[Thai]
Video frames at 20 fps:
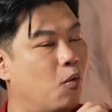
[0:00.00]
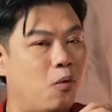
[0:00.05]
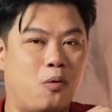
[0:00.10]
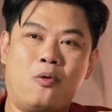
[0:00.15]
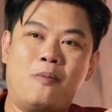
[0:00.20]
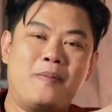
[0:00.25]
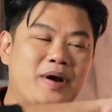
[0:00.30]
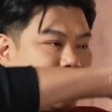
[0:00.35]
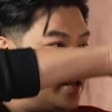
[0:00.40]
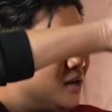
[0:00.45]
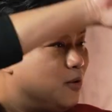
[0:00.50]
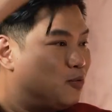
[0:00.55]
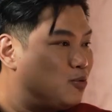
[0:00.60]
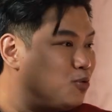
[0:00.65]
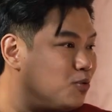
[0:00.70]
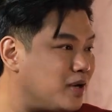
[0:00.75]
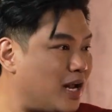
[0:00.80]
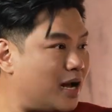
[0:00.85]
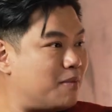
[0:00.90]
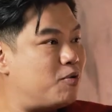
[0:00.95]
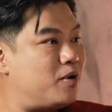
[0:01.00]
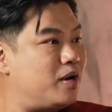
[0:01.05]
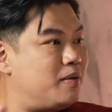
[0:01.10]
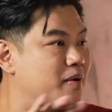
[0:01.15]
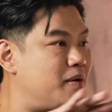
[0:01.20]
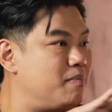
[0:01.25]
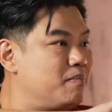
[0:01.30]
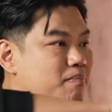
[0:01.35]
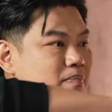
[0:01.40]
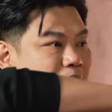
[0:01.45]
โอ้โหมันอีลุงตุงนางหมดเล
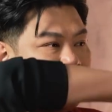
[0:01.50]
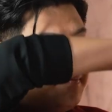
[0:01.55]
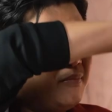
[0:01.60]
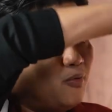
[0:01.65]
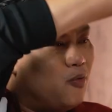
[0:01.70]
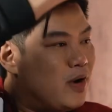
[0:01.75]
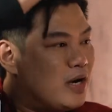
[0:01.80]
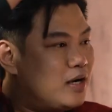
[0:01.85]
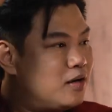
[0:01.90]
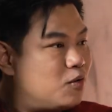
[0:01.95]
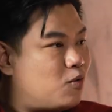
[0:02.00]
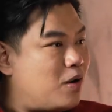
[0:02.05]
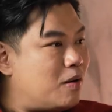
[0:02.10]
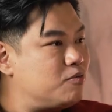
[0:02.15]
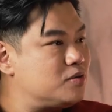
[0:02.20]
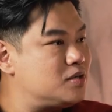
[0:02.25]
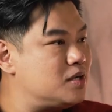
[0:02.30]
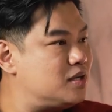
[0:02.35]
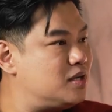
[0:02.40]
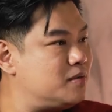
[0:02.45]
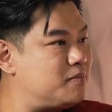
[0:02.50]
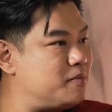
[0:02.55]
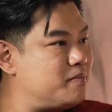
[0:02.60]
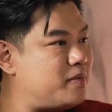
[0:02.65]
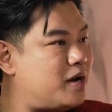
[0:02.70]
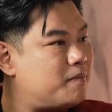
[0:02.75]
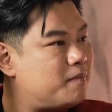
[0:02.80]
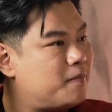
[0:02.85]
ย เป็นเป็นมวลความรู้สึกที่มันแบ